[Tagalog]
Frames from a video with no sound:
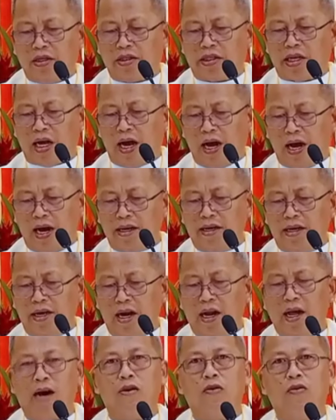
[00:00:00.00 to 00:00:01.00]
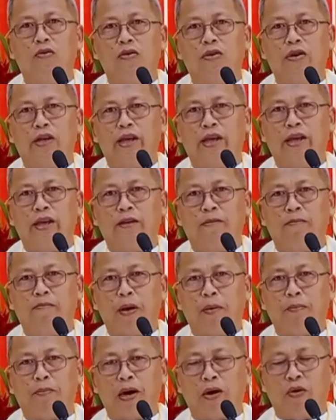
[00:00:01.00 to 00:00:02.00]
sa adlawng
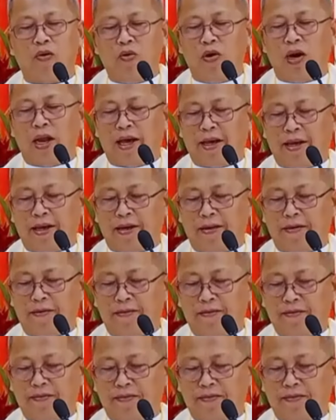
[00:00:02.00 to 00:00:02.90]
igpapahulay.